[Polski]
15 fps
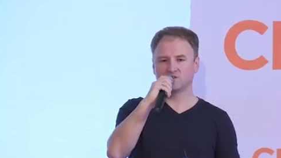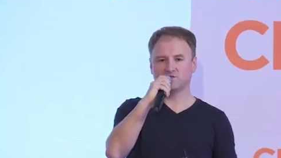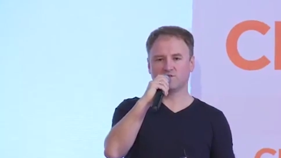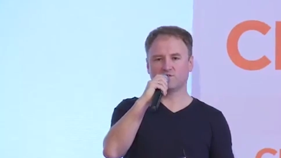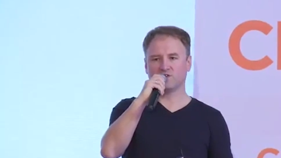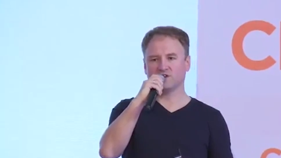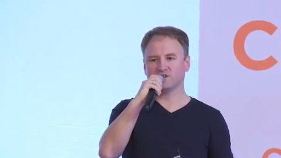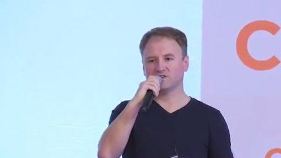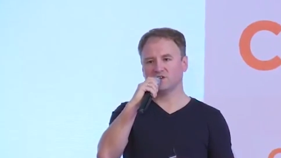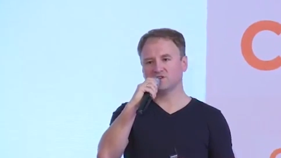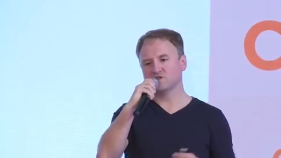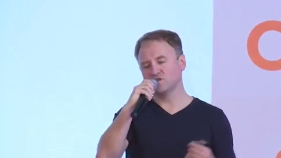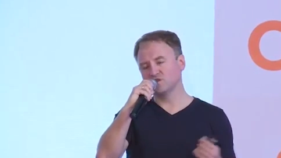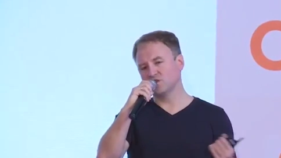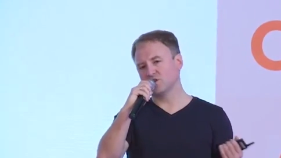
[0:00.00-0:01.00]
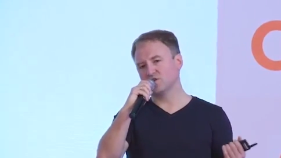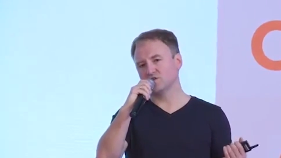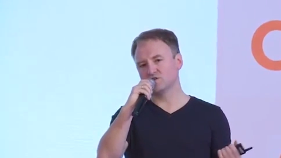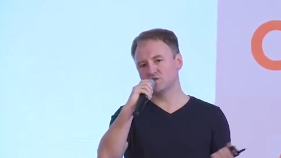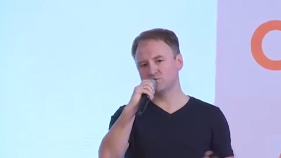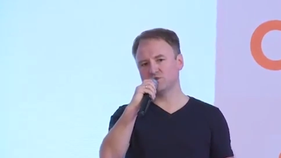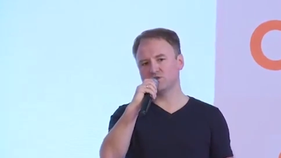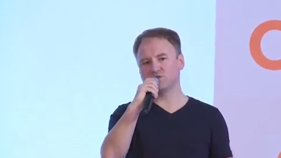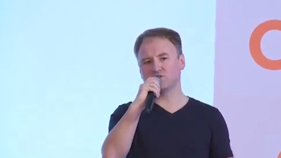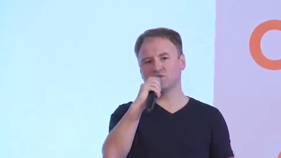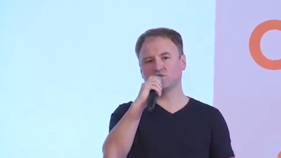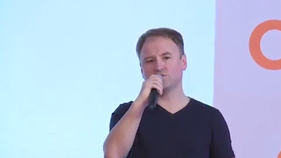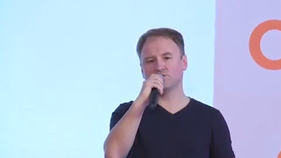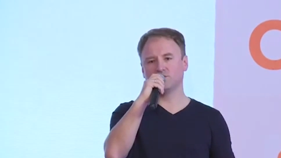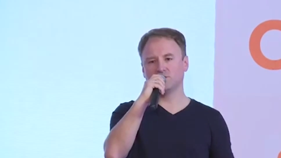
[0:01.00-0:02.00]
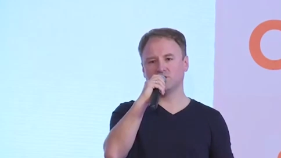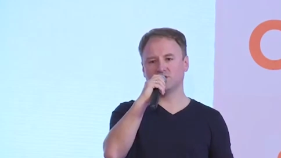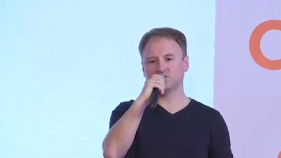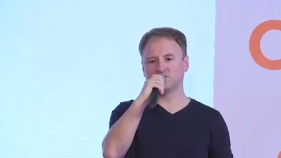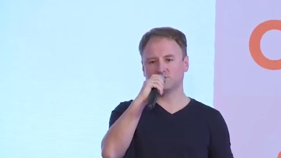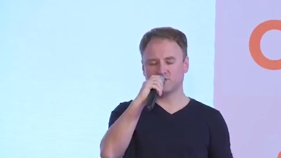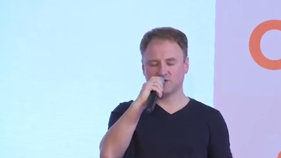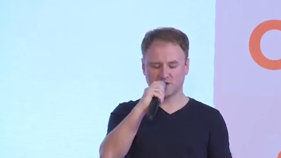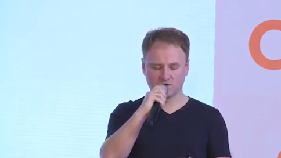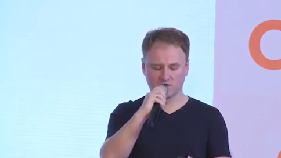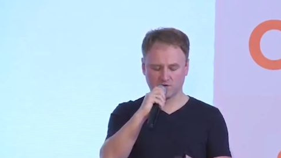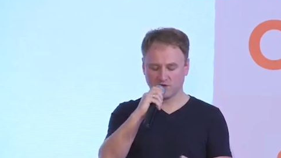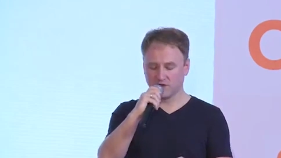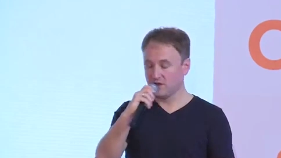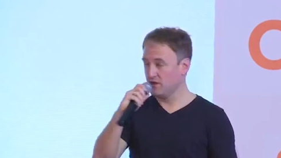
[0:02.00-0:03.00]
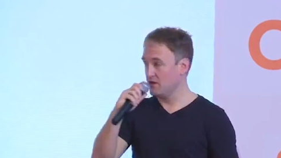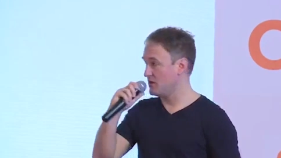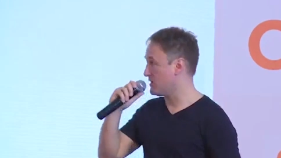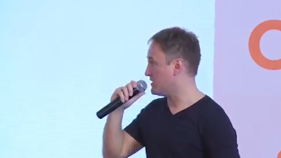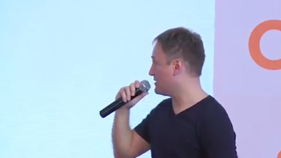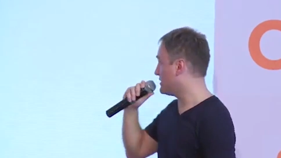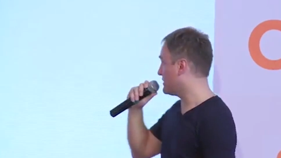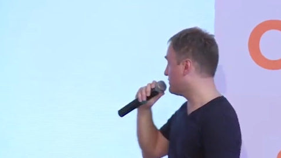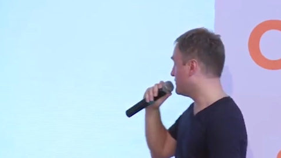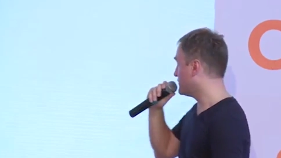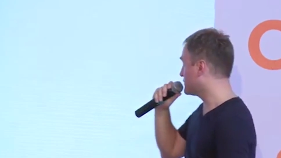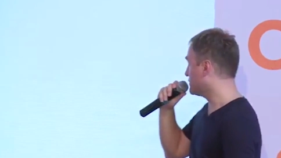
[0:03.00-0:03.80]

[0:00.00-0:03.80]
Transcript: czy we Francji, a co innego jest robienie tego w naszym kraju e, nad